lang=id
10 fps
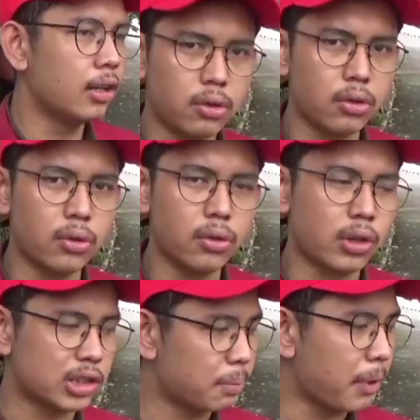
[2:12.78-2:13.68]
Untuk
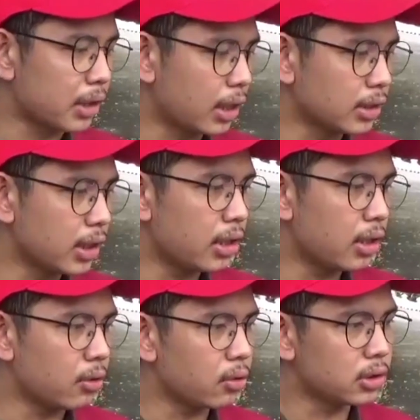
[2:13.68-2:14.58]
kecepatannya
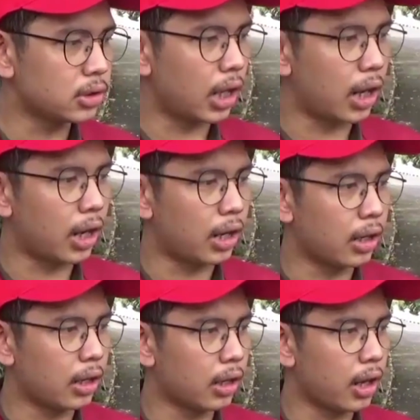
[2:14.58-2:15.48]
untuk
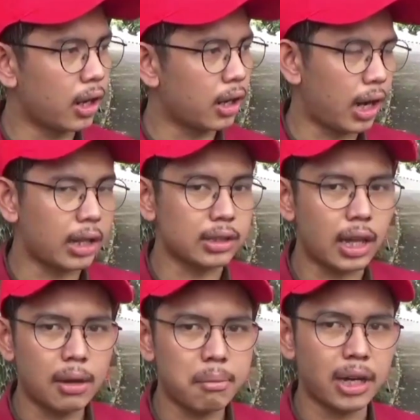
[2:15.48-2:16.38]
jalan yang
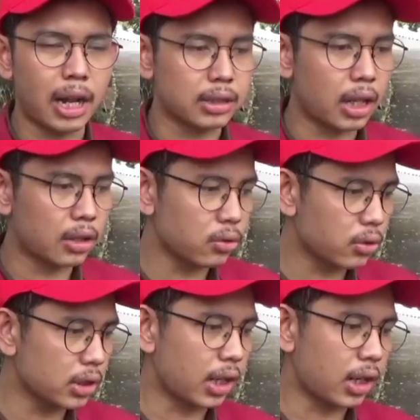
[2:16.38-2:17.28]
rata mendatar itu
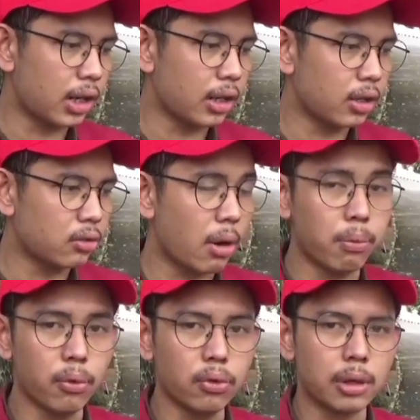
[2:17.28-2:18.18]
kisaran 20
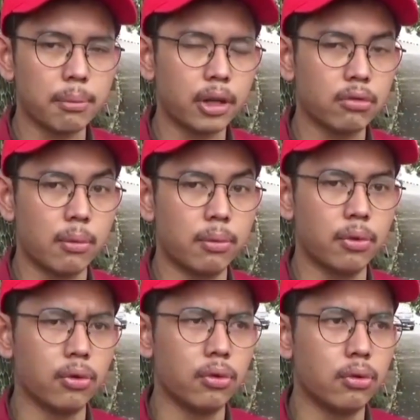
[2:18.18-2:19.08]
sampai
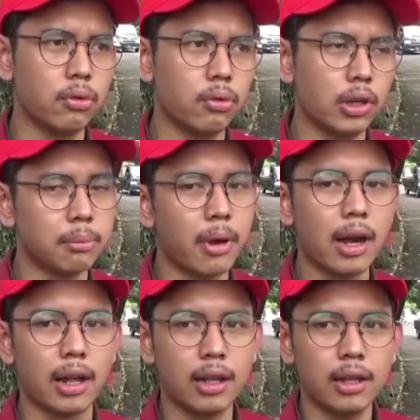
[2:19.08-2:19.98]
25 lah